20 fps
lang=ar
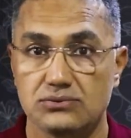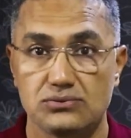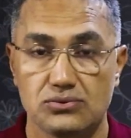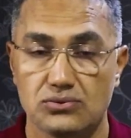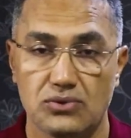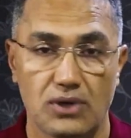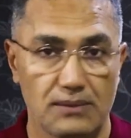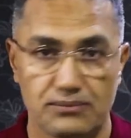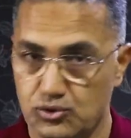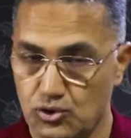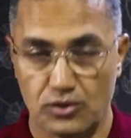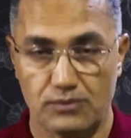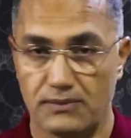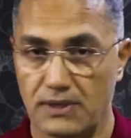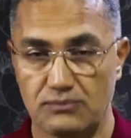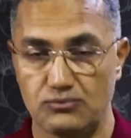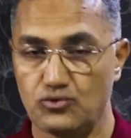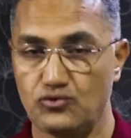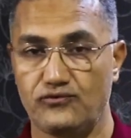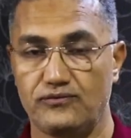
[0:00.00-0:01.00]
عنده
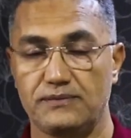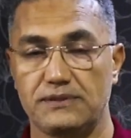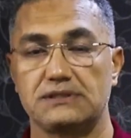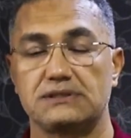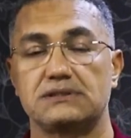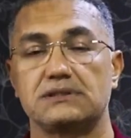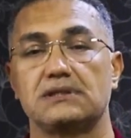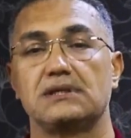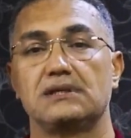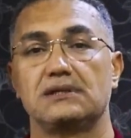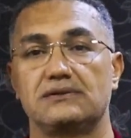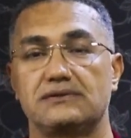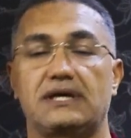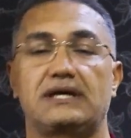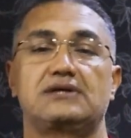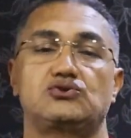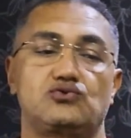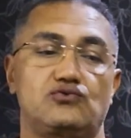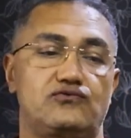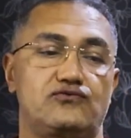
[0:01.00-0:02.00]
ابنورمال موفمنت
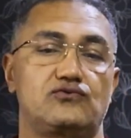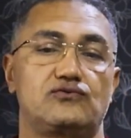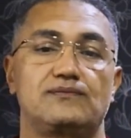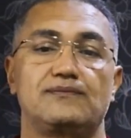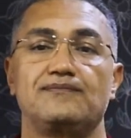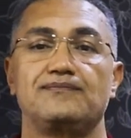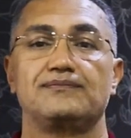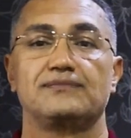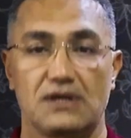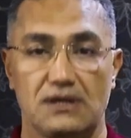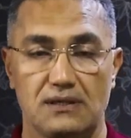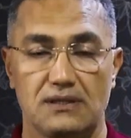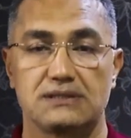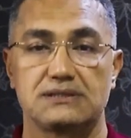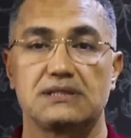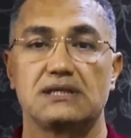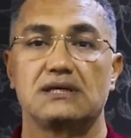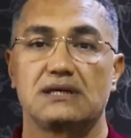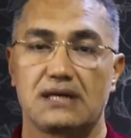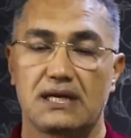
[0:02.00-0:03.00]
تعالى شوف
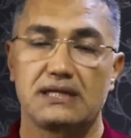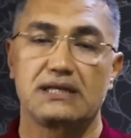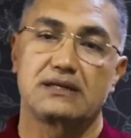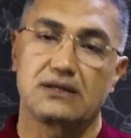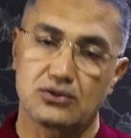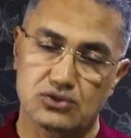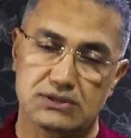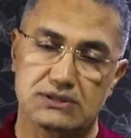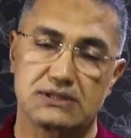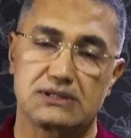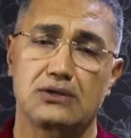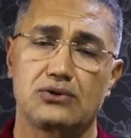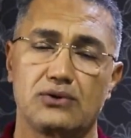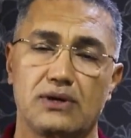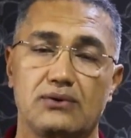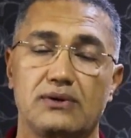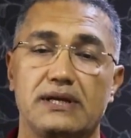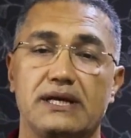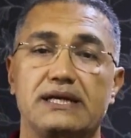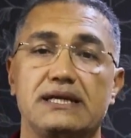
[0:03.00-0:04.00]
خلاص خلينا ناخد
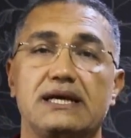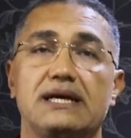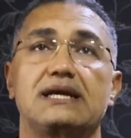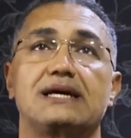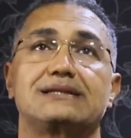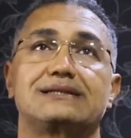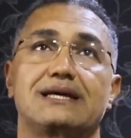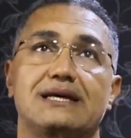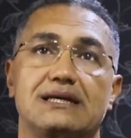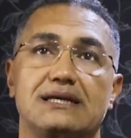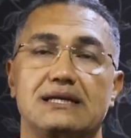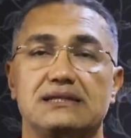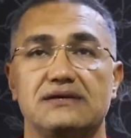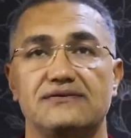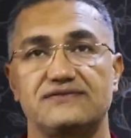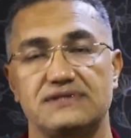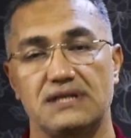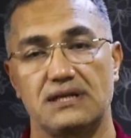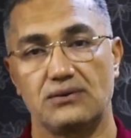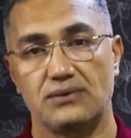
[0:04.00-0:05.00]
السيناريو الاولاني انا
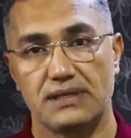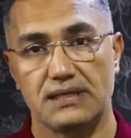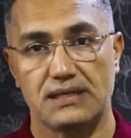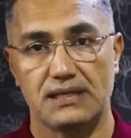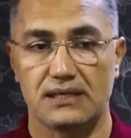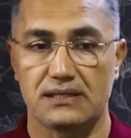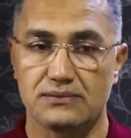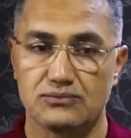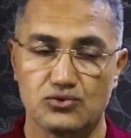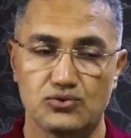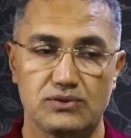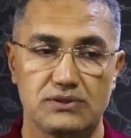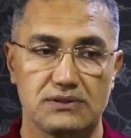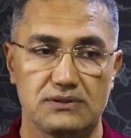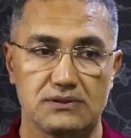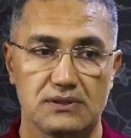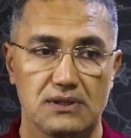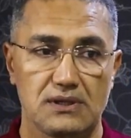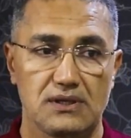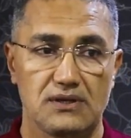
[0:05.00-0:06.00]
هتخيل نفسي لو انا
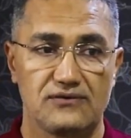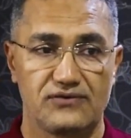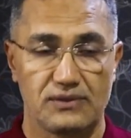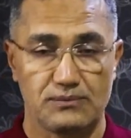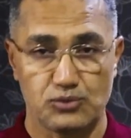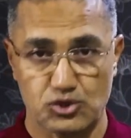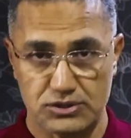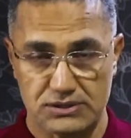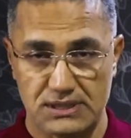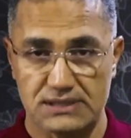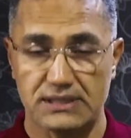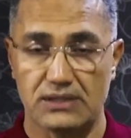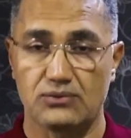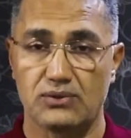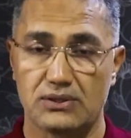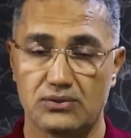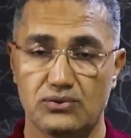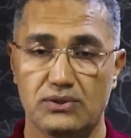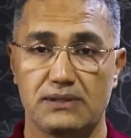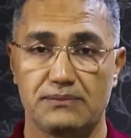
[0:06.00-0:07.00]
كلموني في البوست
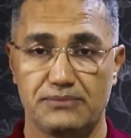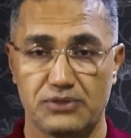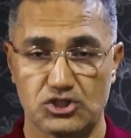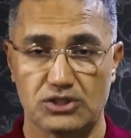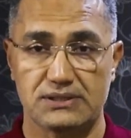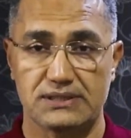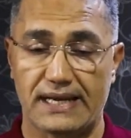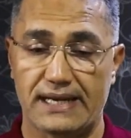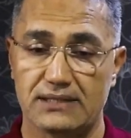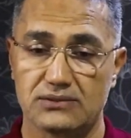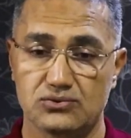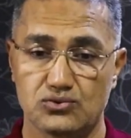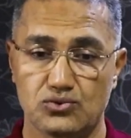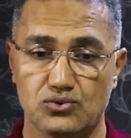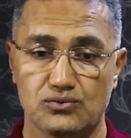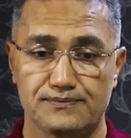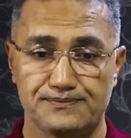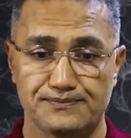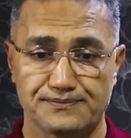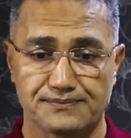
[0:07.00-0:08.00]
نيتال وقالوا لي البيشنت
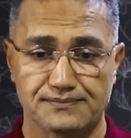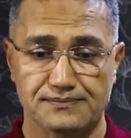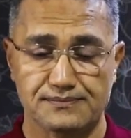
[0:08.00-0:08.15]
عنده